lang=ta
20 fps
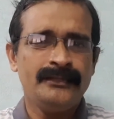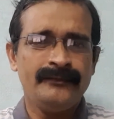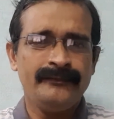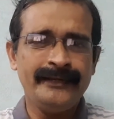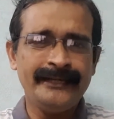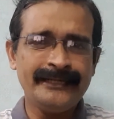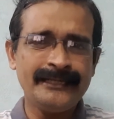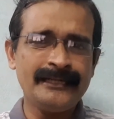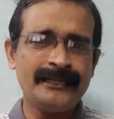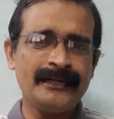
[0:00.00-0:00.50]

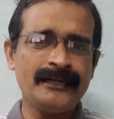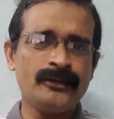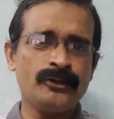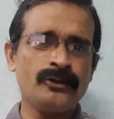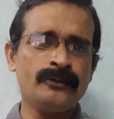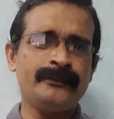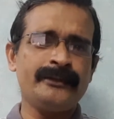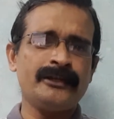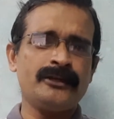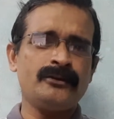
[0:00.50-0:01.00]
வீட்டில்
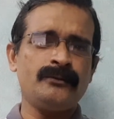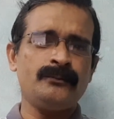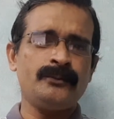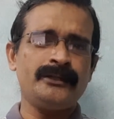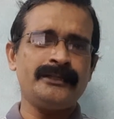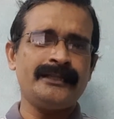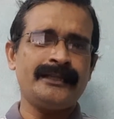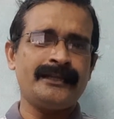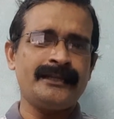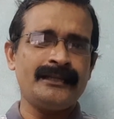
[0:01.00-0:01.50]
எல்லோரும்
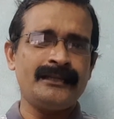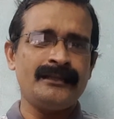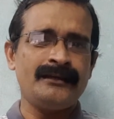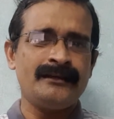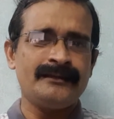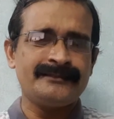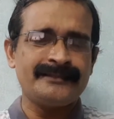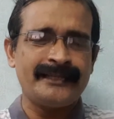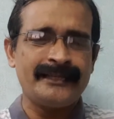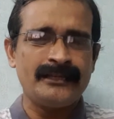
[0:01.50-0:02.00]
இருக்கும்போது
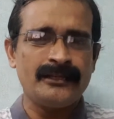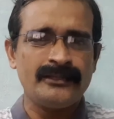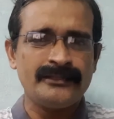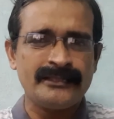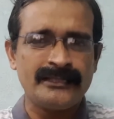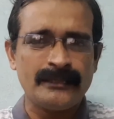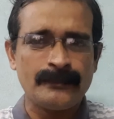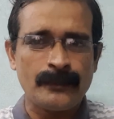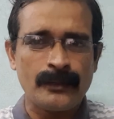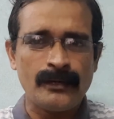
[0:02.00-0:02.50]
என்னெல்லாம்
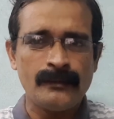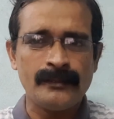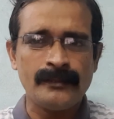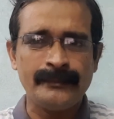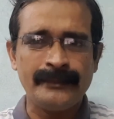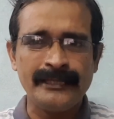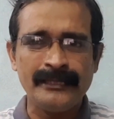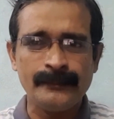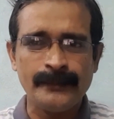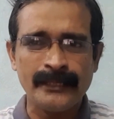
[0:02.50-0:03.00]
சைக்கலாஜிக்கல்
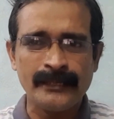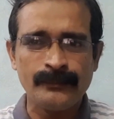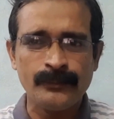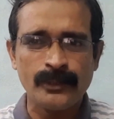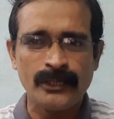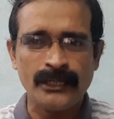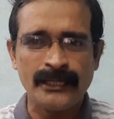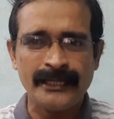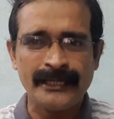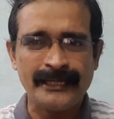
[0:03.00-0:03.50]
ப்ராப்ளம் டீல் பண்ண
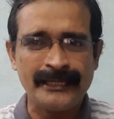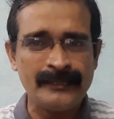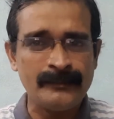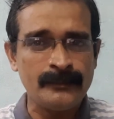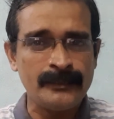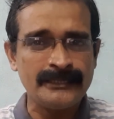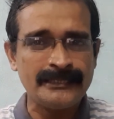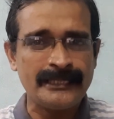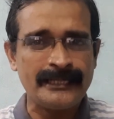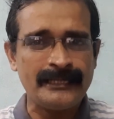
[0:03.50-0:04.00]
போகிறாங்க என்ன
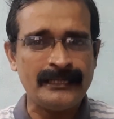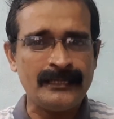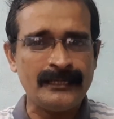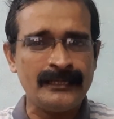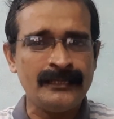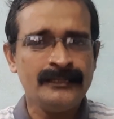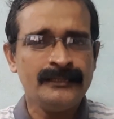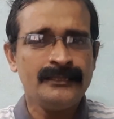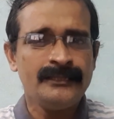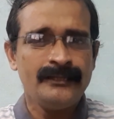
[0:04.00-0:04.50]

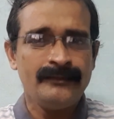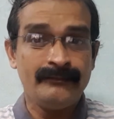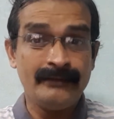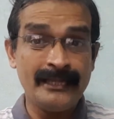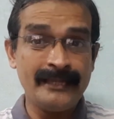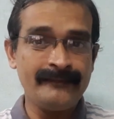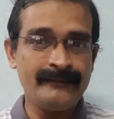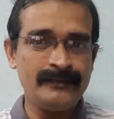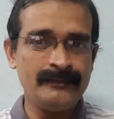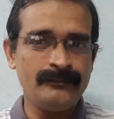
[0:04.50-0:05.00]
மாதிரிலாம்
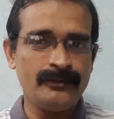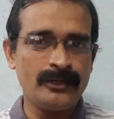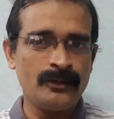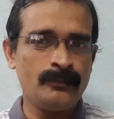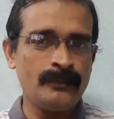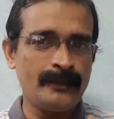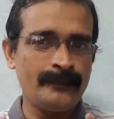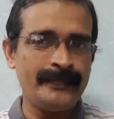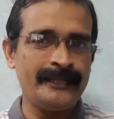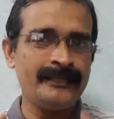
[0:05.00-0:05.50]
விளைவுகள்
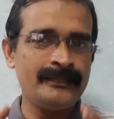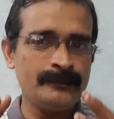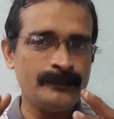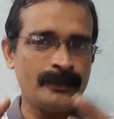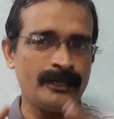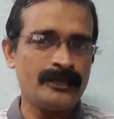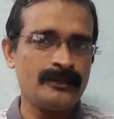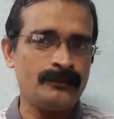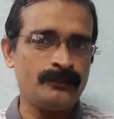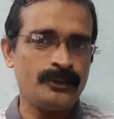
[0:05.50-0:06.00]
வரும் அப்படின்னு
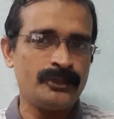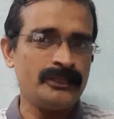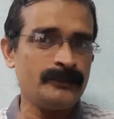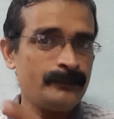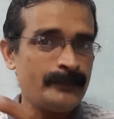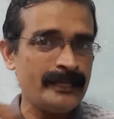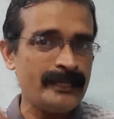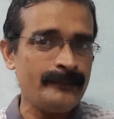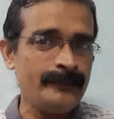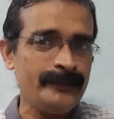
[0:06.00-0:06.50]
பார்க்கும்போது
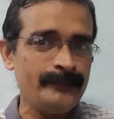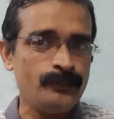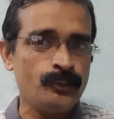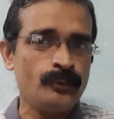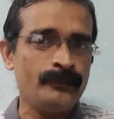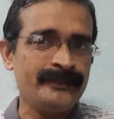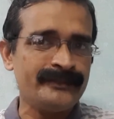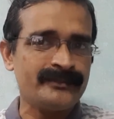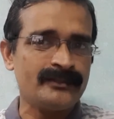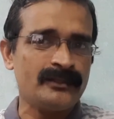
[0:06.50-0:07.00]
பேபி
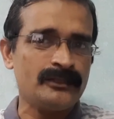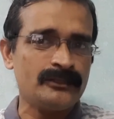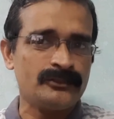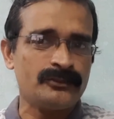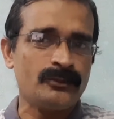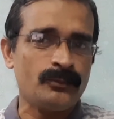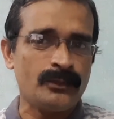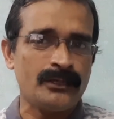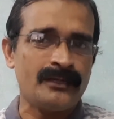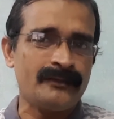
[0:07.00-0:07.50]
பூம் இஸ்
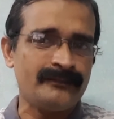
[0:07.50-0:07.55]
ஆல்சோ ஒன்